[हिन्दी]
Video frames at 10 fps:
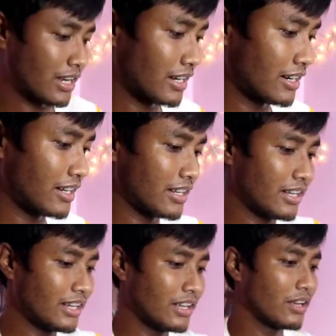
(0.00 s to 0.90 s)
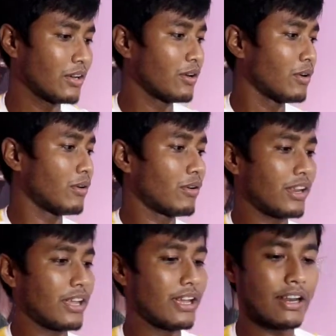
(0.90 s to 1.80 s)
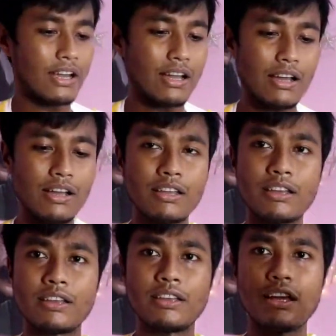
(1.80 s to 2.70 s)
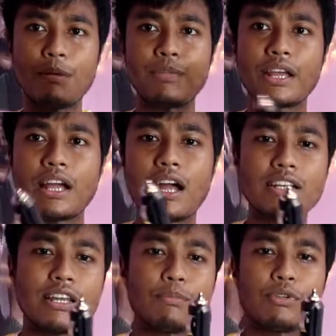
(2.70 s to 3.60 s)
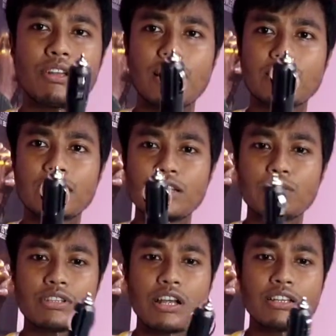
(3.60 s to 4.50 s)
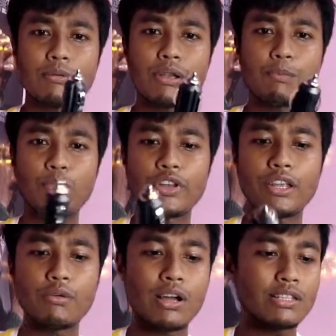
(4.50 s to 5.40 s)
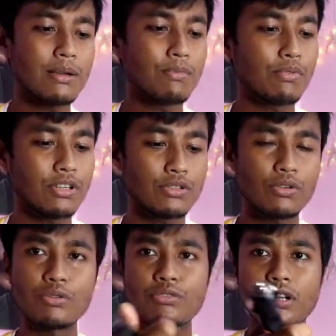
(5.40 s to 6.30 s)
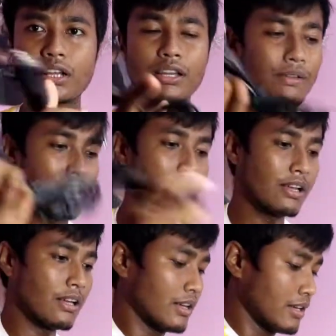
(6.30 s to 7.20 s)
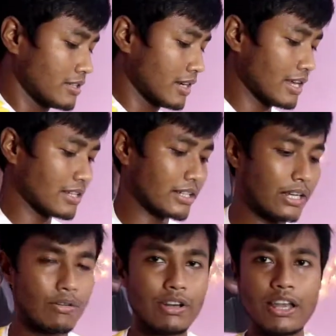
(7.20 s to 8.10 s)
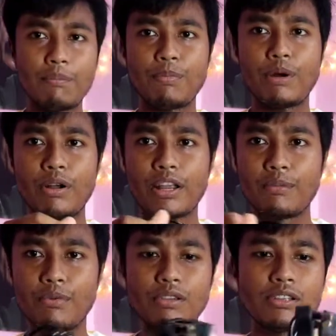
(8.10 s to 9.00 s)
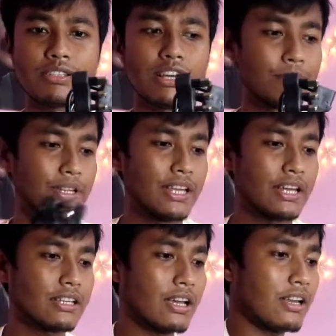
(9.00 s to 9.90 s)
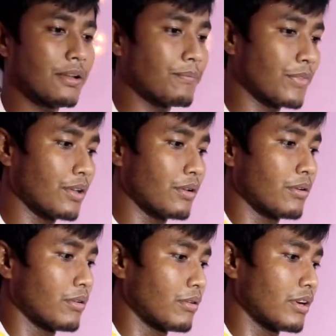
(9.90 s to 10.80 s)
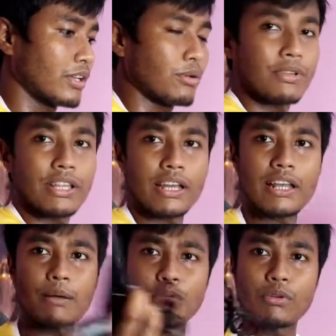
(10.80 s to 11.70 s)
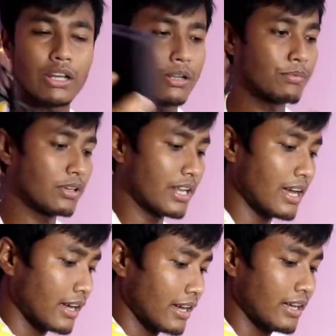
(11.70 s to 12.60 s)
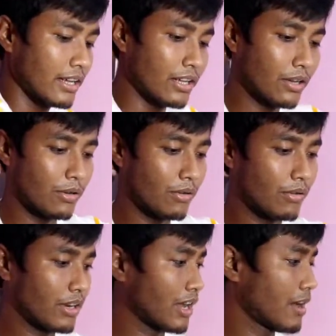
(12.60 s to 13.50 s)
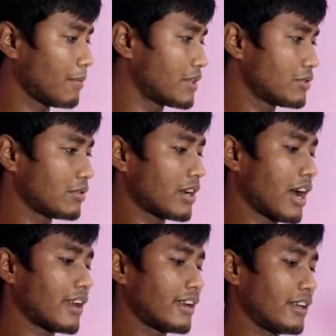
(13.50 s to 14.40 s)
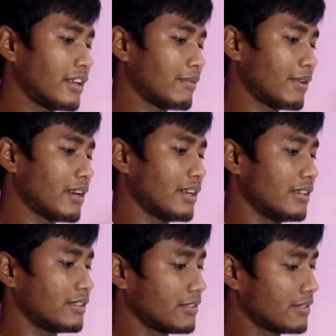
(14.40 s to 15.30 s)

साइड कर देते हैं और ये रहा ये अपने कार से आप लोग लगा सकते हैं जो चार्जर वाला पॉइंट है वहाँ से आप लोग इसको यूज़ करके चला सकते हैं और ये है पावर केबल साथ में दिया गया है और ये तो बता ही दिया आप लोग को एडप्टर दिया गया है और यहाँ पे जो गान है ये वाला है